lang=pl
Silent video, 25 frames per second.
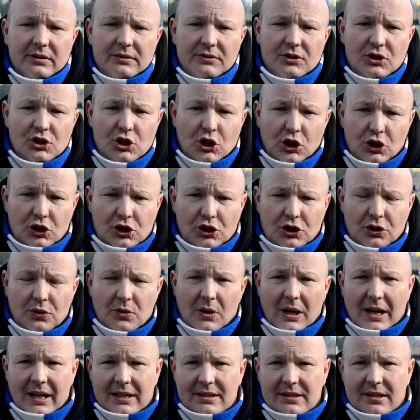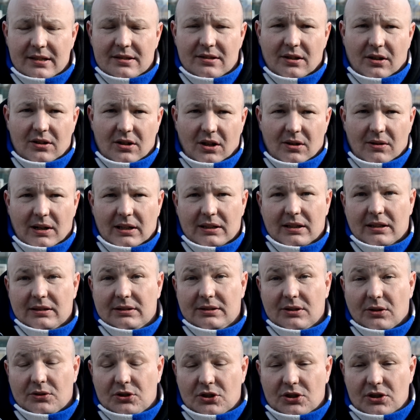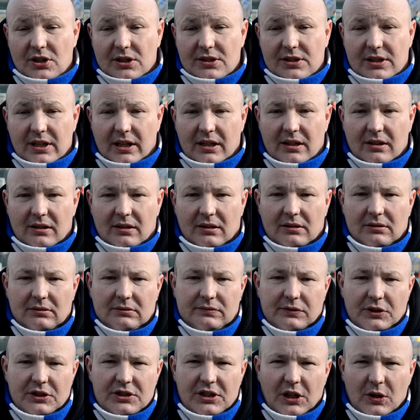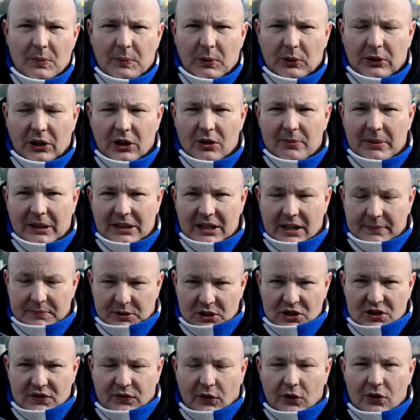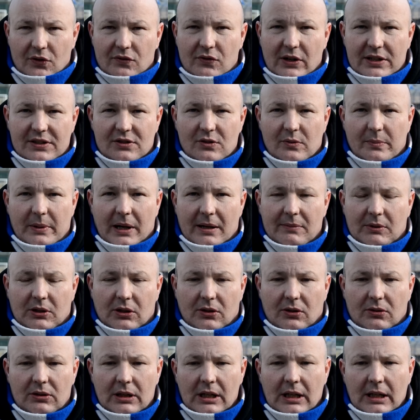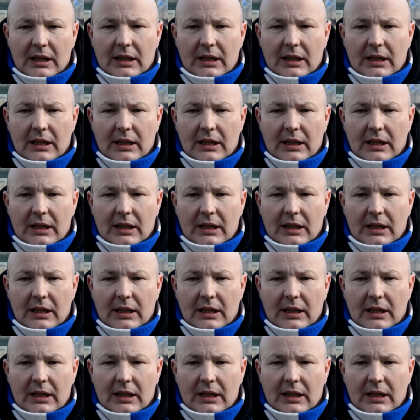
y, czyścił akcję Sokoła tak do 30-25 metra przed swoją własną bramką.